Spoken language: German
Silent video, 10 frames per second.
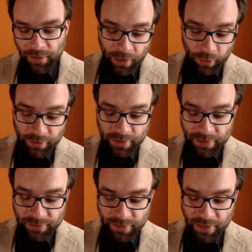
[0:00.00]
Auch
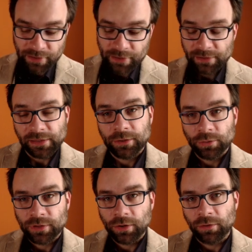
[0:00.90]
das geht tatsächlich
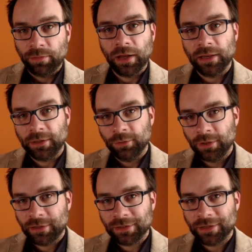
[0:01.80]
durch den Compiler
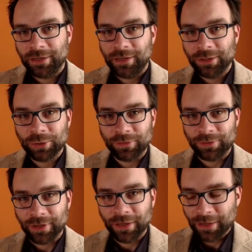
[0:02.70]
durch, das kann ich hier schon
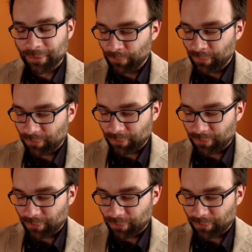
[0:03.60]
verraten.